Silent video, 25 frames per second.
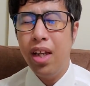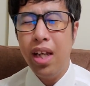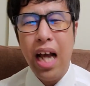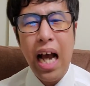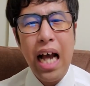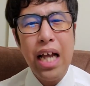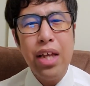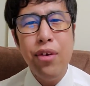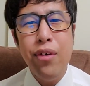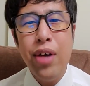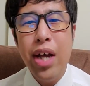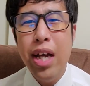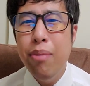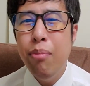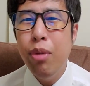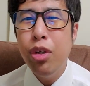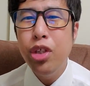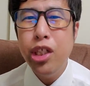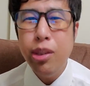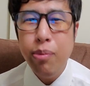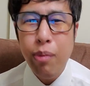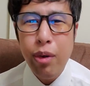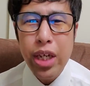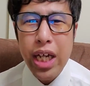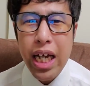あと絵文
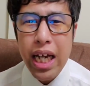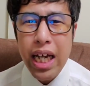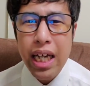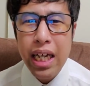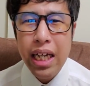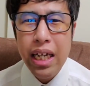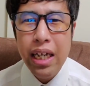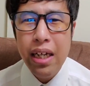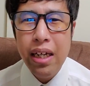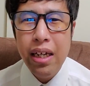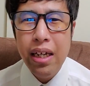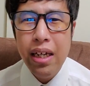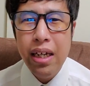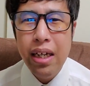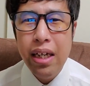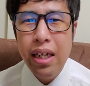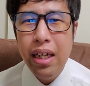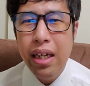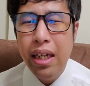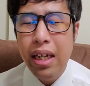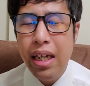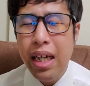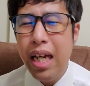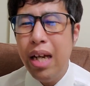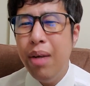字もね。
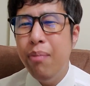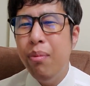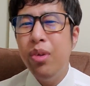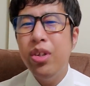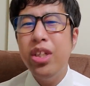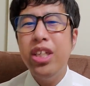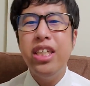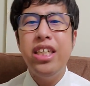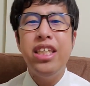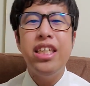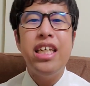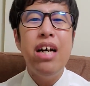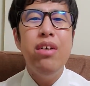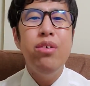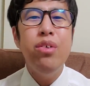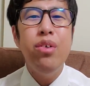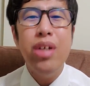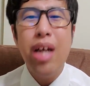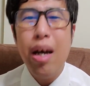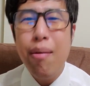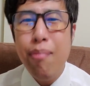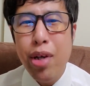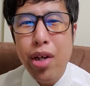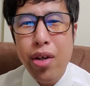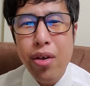絵文字違うの
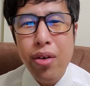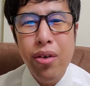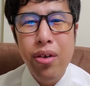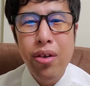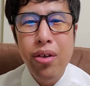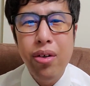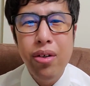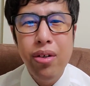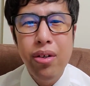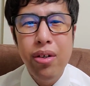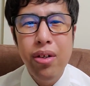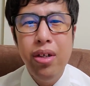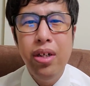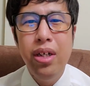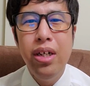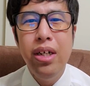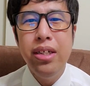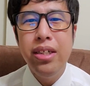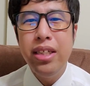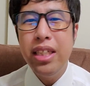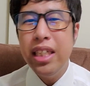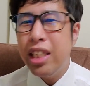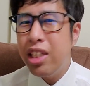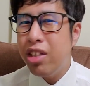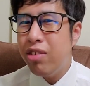やめよう。
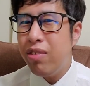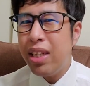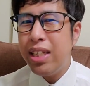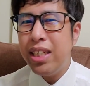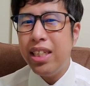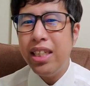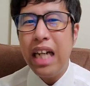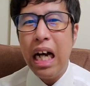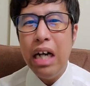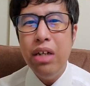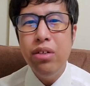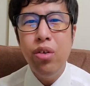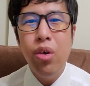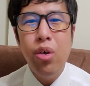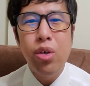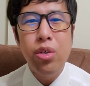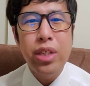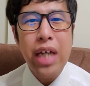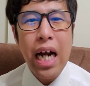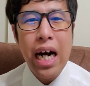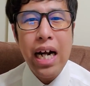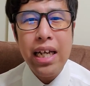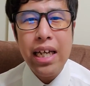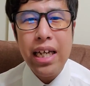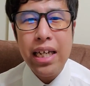実は違うの送
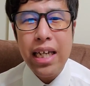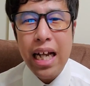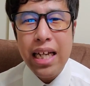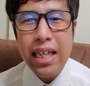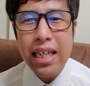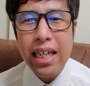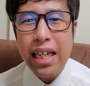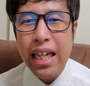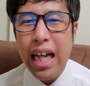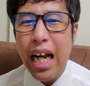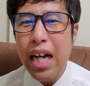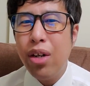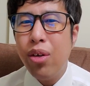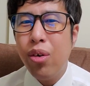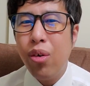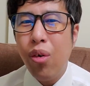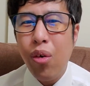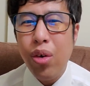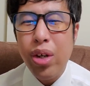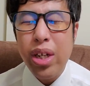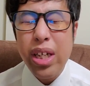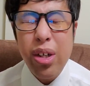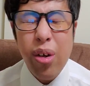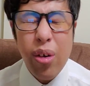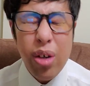られてたって結
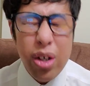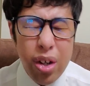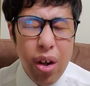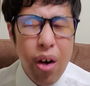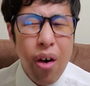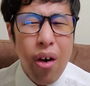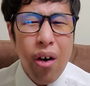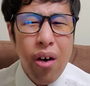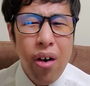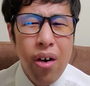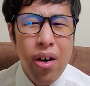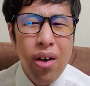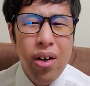構ひどいよ。